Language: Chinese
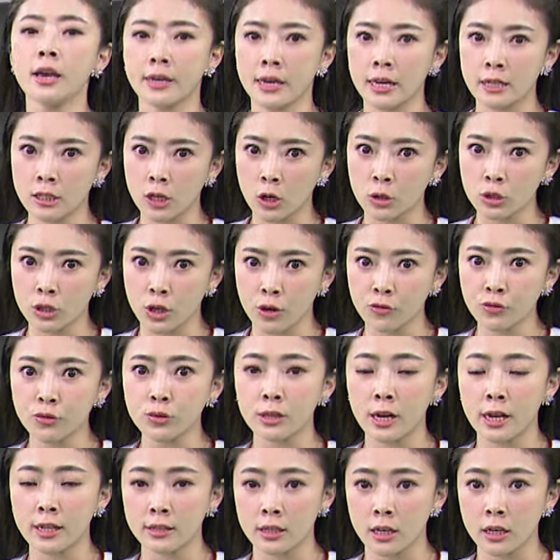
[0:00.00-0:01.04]
也造成妇
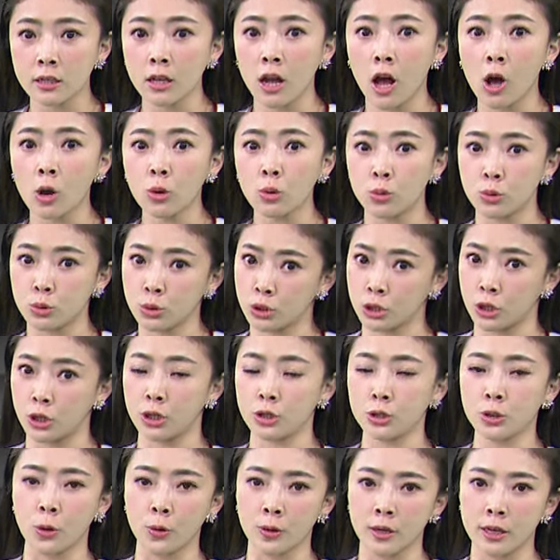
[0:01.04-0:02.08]
人跌倒骨折
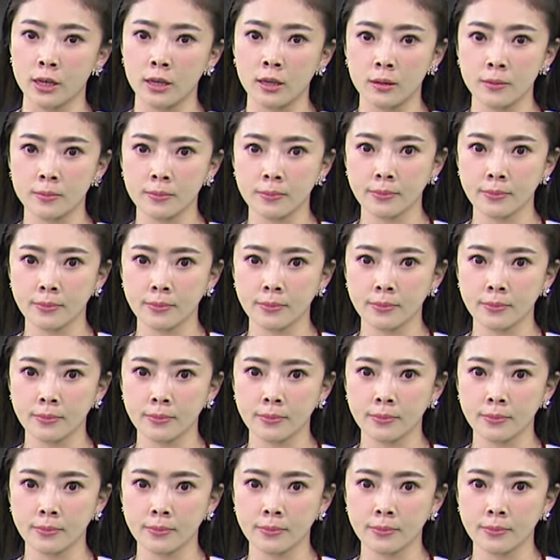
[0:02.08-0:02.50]
送医。